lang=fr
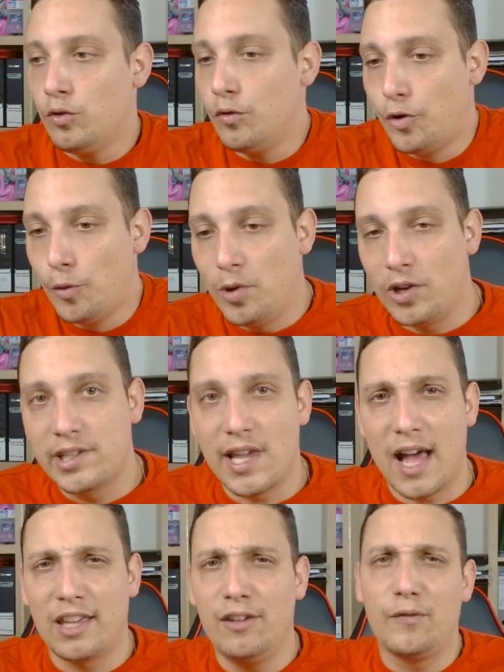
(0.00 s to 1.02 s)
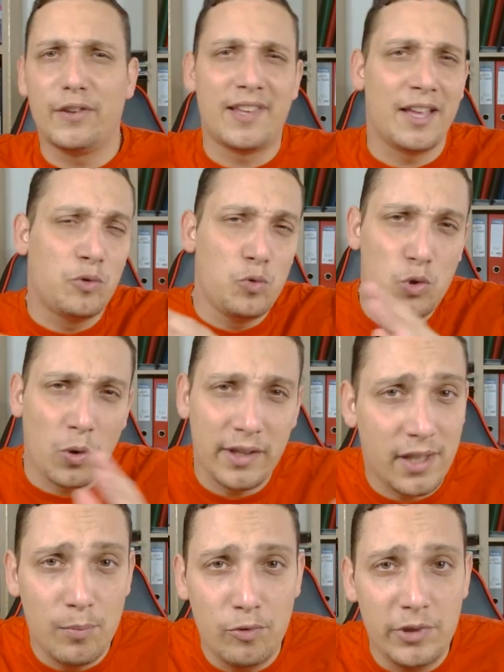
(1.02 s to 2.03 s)
Nouveau bloc qui arrive, ça a toujours
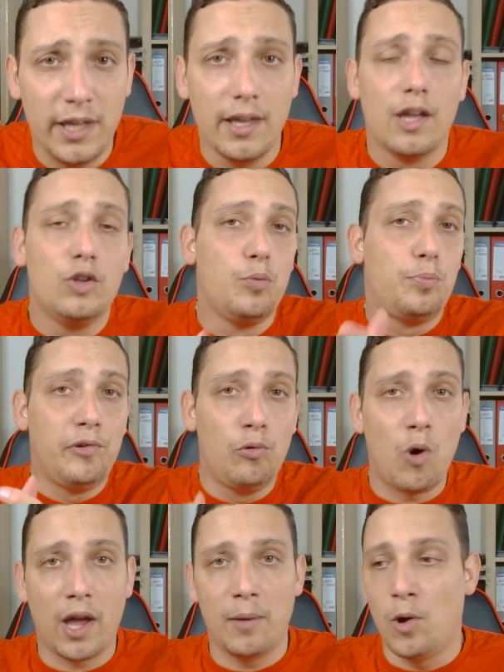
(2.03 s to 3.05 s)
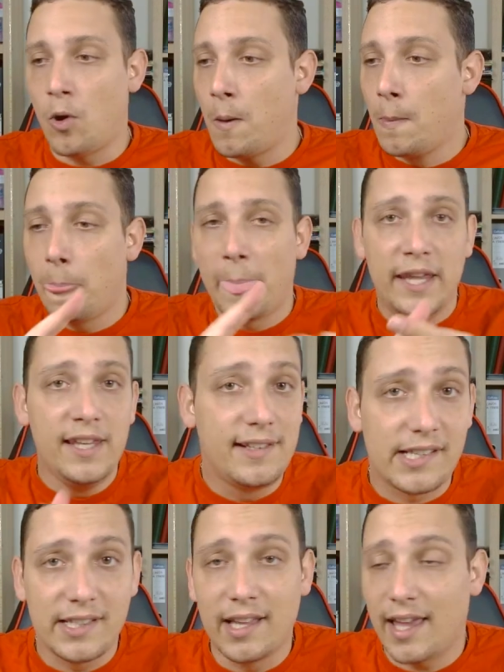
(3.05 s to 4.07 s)
été boudé. Depuis Noir et Blanc,
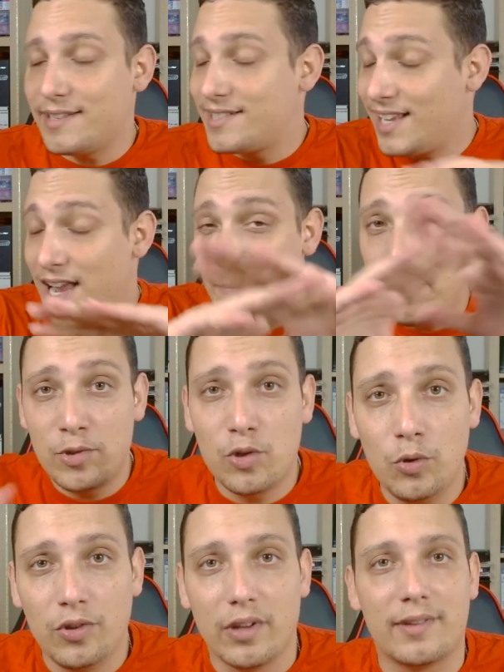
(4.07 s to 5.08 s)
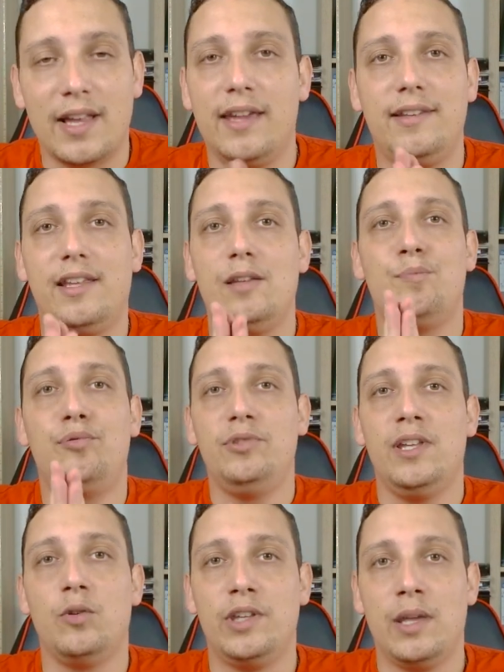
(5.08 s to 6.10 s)
XY, c'est la même chose. Ça a été
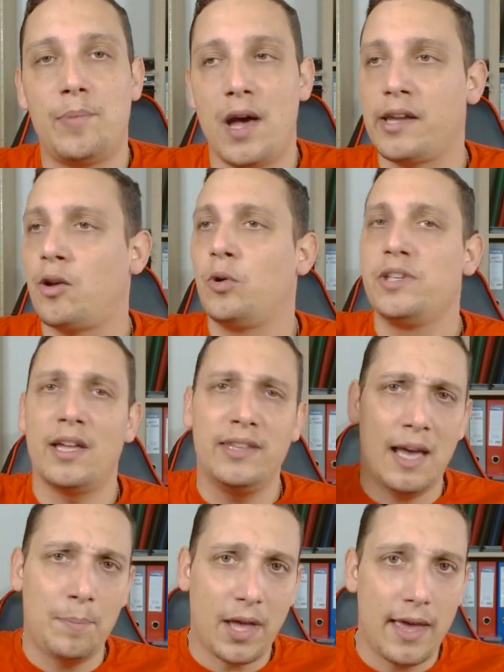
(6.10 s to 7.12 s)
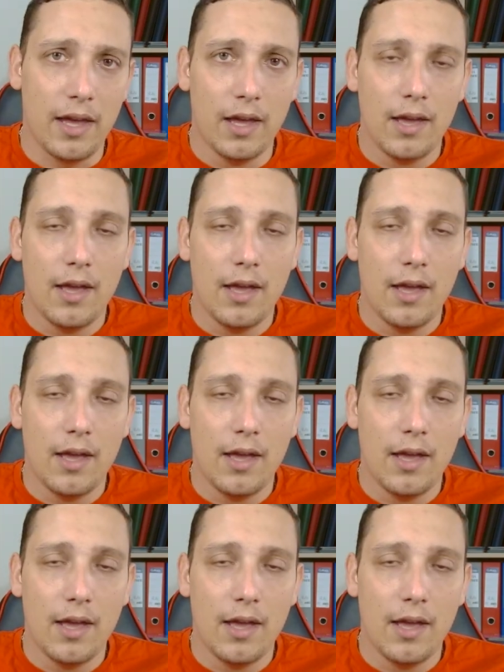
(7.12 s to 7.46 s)
boudé au départ et regardez après.